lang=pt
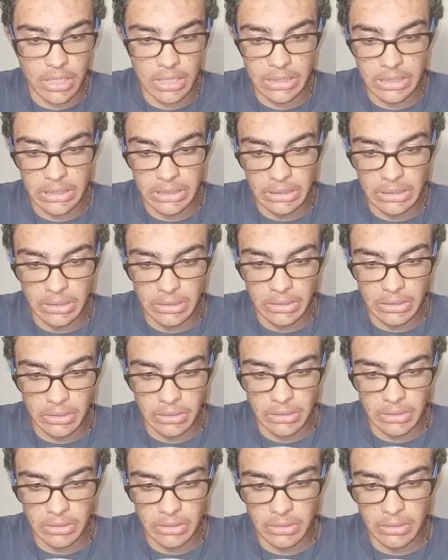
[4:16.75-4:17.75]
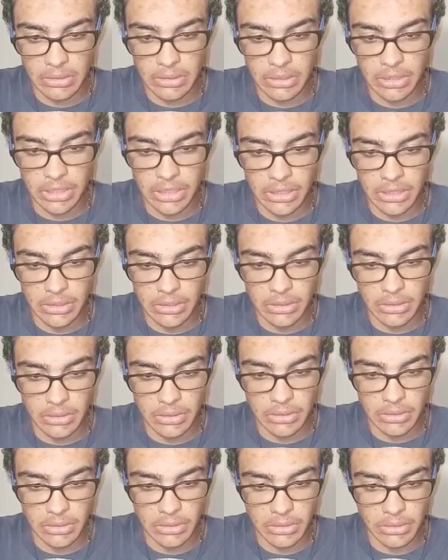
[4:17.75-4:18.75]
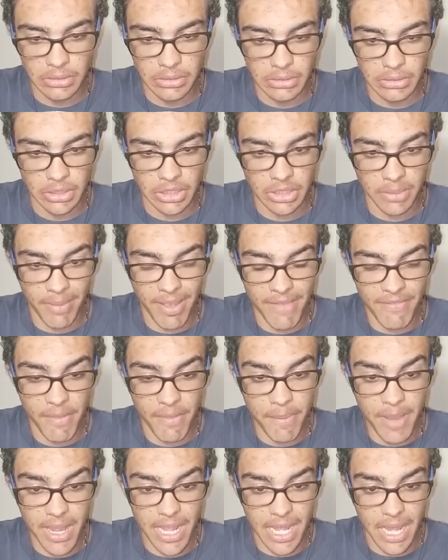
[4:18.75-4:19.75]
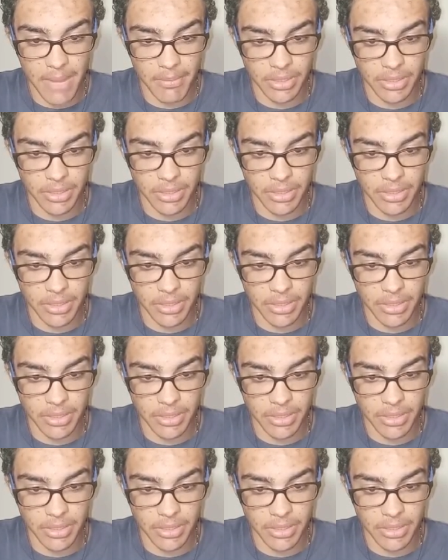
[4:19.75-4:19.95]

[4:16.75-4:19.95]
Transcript: Ui. Ui. Chamei a véia pra cá,